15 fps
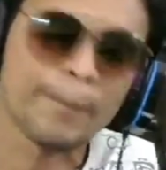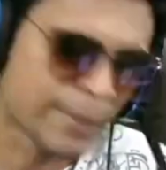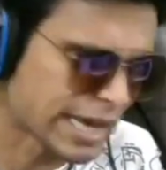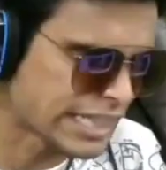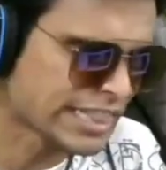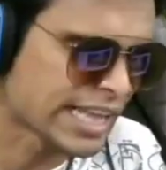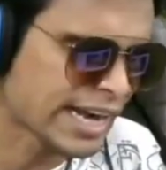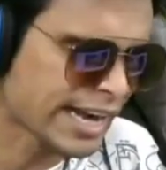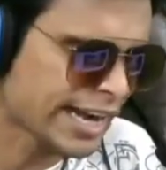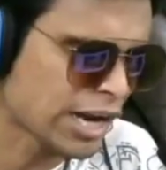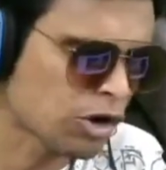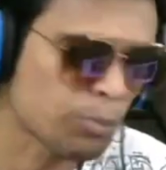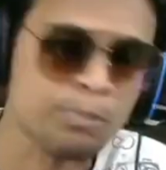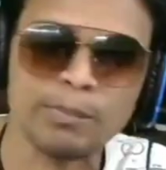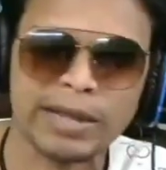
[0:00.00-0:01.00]
మీ అందరిని
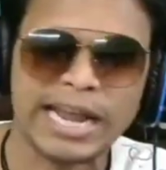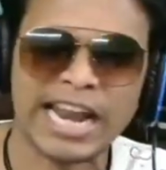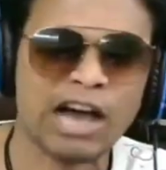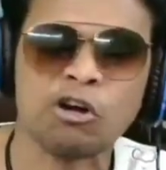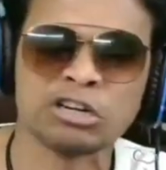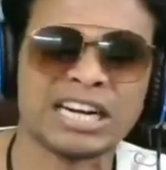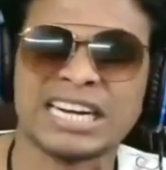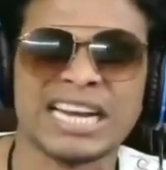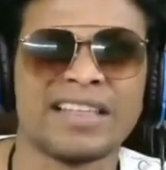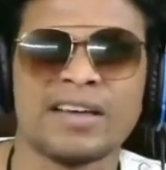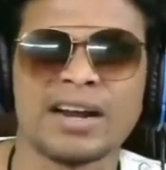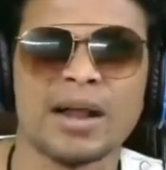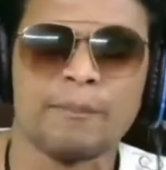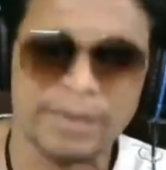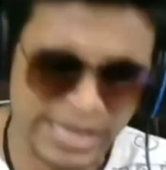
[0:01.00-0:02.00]
నేను
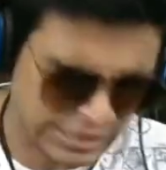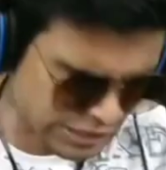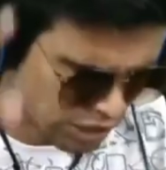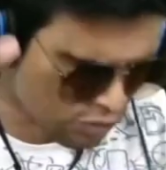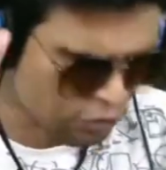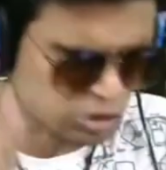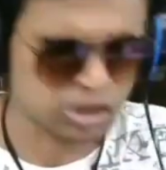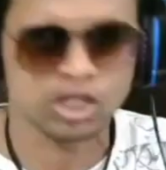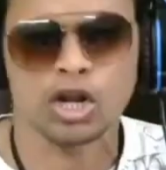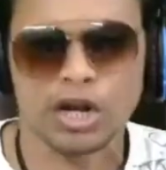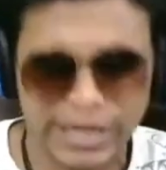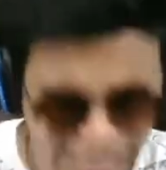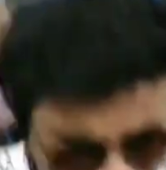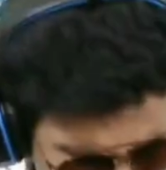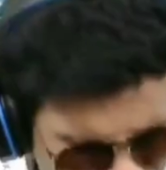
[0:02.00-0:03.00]
ఎల్లగొట్టట్లేదన్న మీ అందరు వచ్చిన
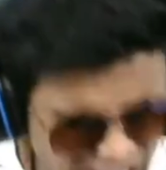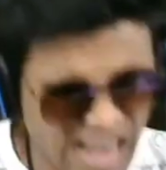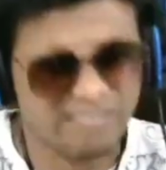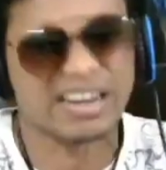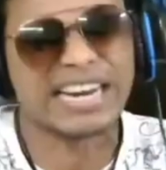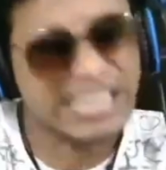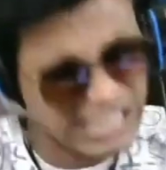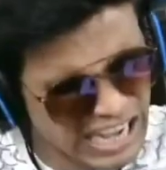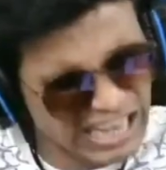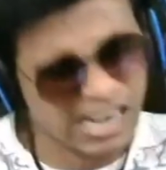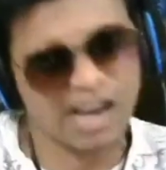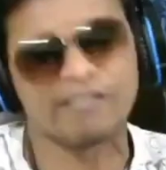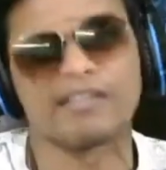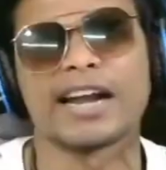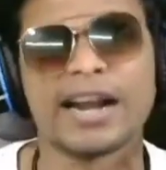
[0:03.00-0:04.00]
వాళ్ళు ఇంకా రావాలి ఇంకా
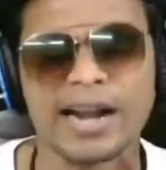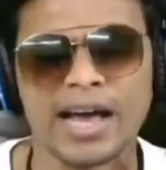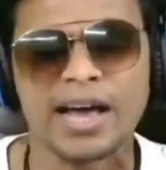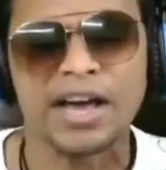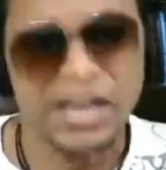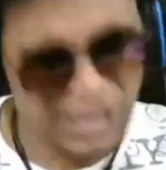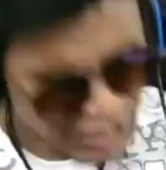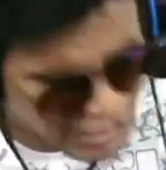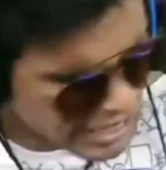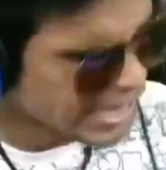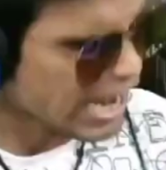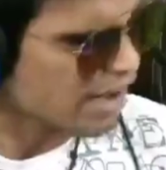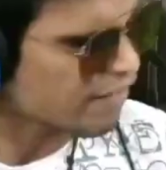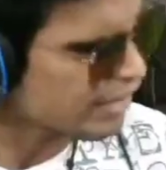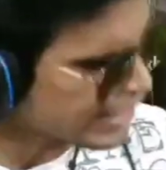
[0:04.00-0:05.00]
రావాలి అన్న ఇంకా
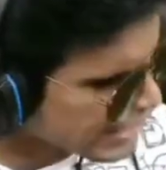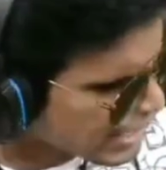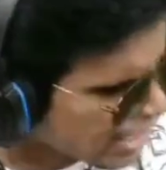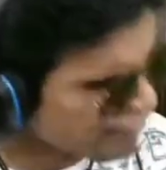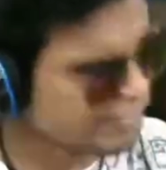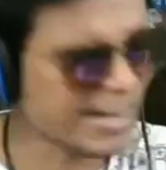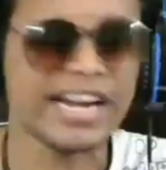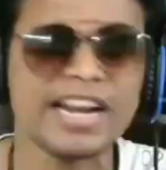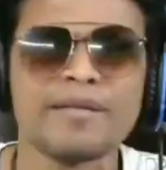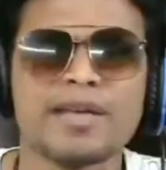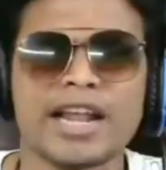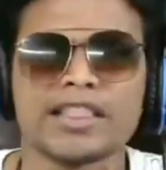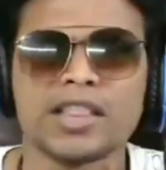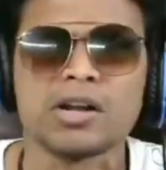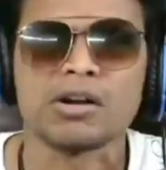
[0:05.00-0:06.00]
రావాలి ఇంకా వినండి
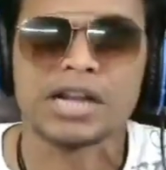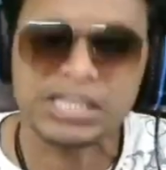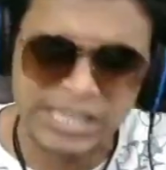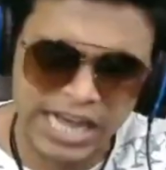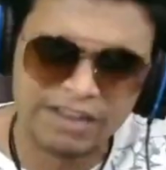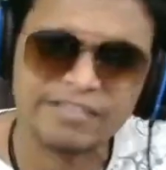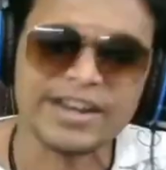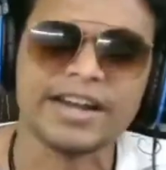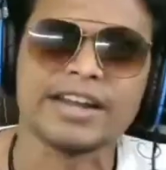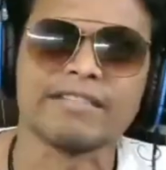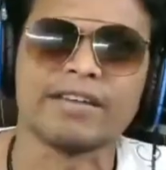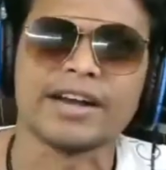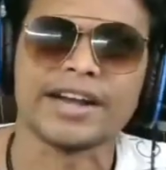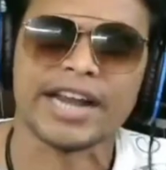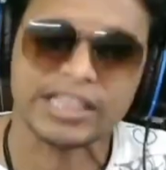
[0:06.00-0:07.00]
మీరందరూ నిజాలు వినండి
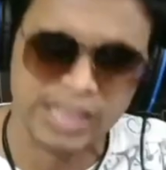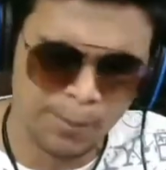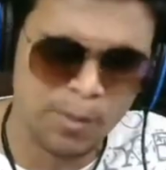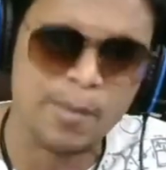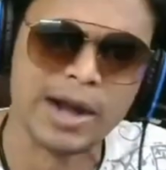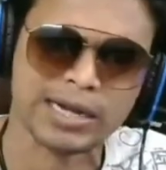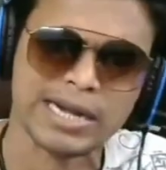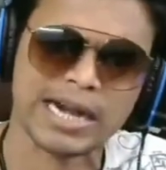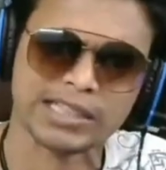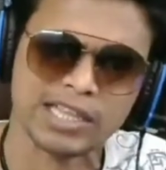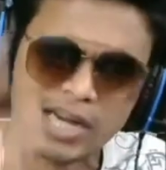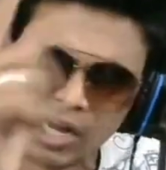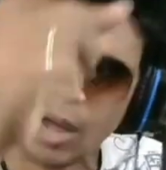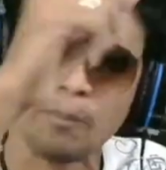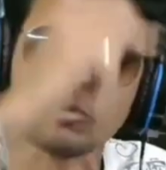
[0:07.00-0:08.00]
ఇవన్నీ నేను తప్పు మాట్లాడితే
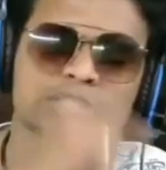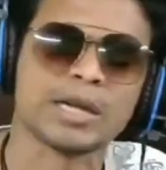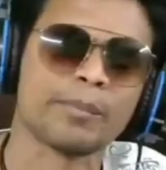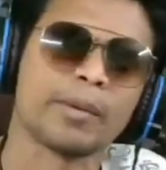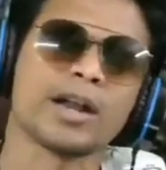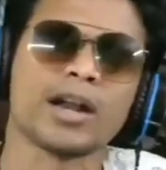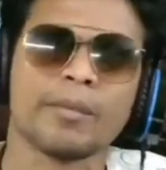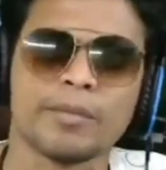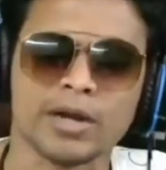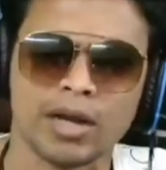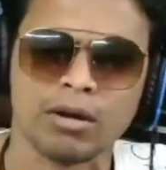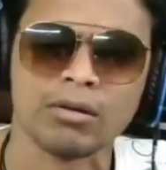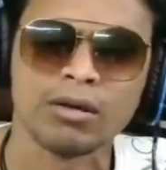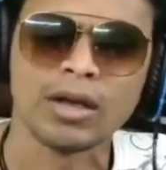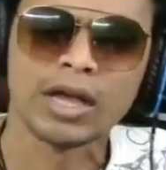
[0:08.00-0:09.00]
నన్ను అప్పుడు చెప్పను అన్న మీరు
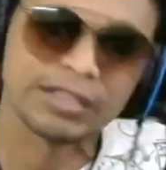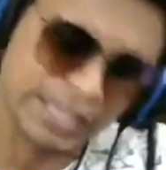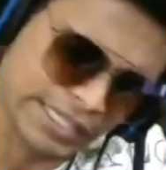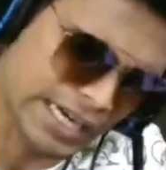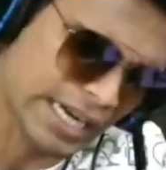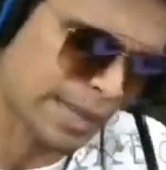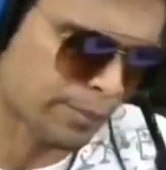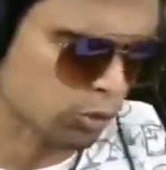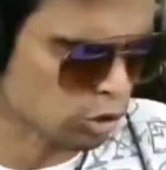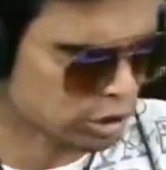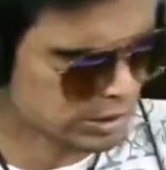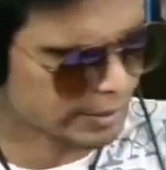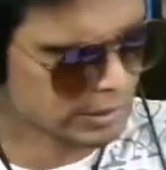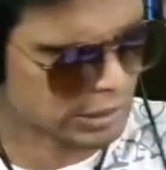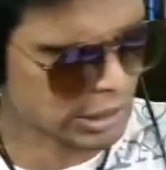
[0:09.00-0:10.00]
నన్ను తిట్టండి ఇప్పుడు
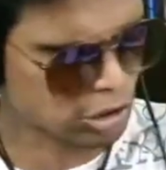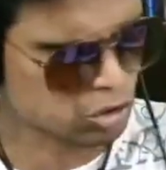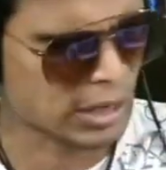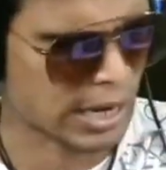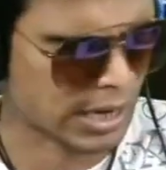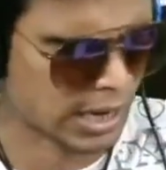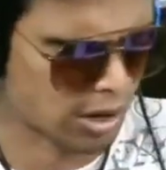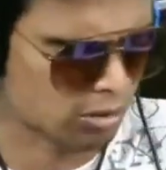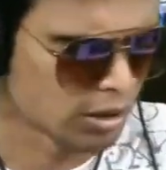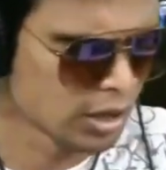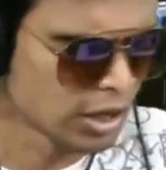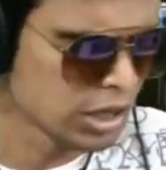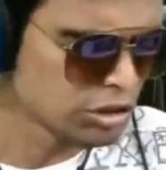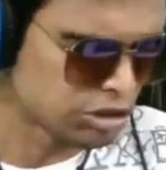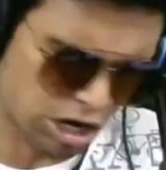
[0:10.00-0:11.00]
కొంతమంది తిడుతున్నారు నన్ను
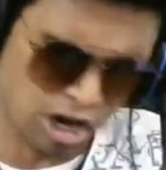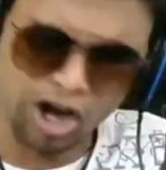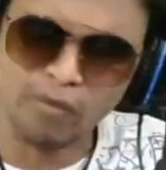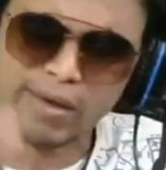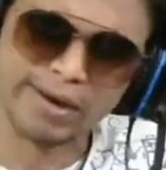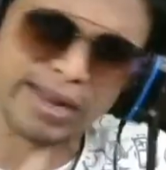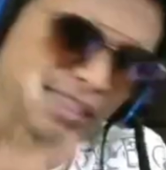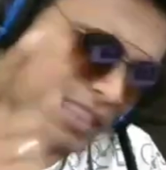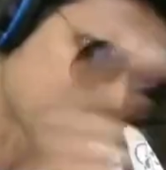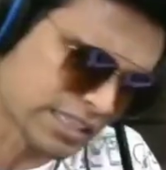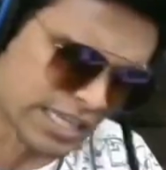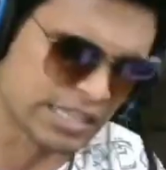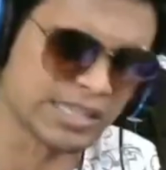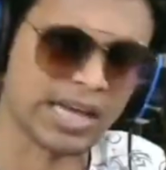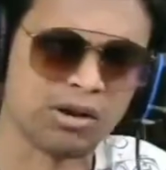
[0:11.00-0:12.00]
తెలియని వాళ్ళు అందరు
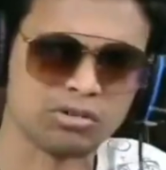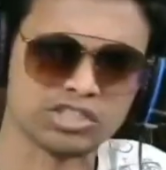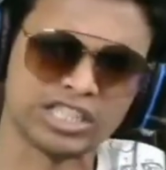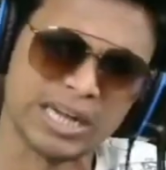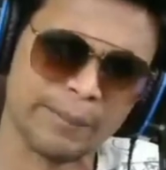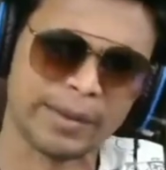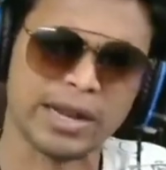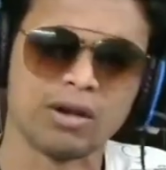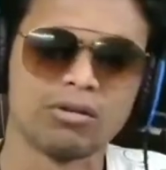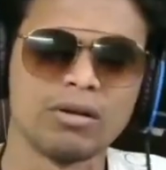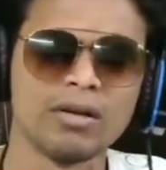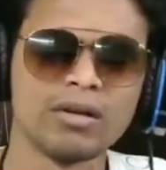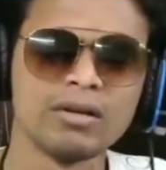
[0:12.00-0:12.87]
తిడతారు చిన్నపిల్లలు